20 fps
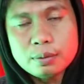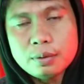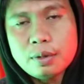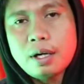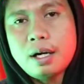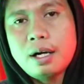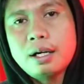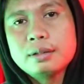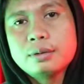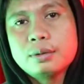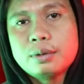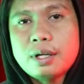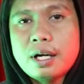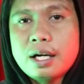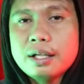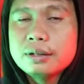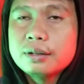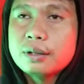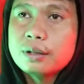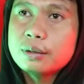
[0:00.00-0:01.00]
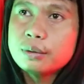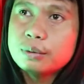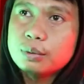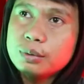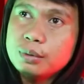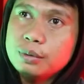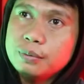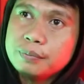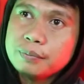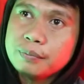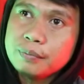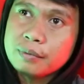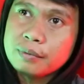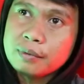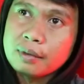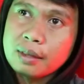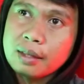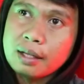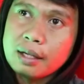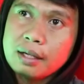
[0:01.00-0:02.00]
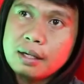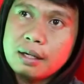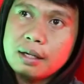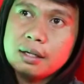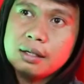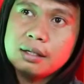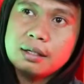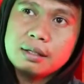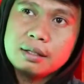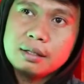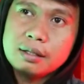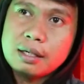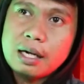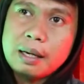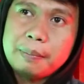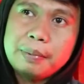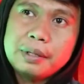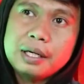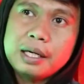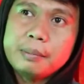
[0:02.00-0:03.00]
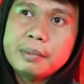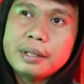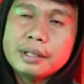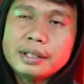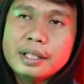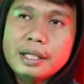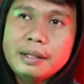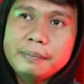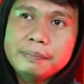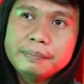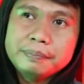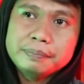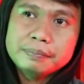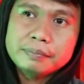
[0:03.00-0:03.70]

Wah, orang antar itu uh, apa namanya?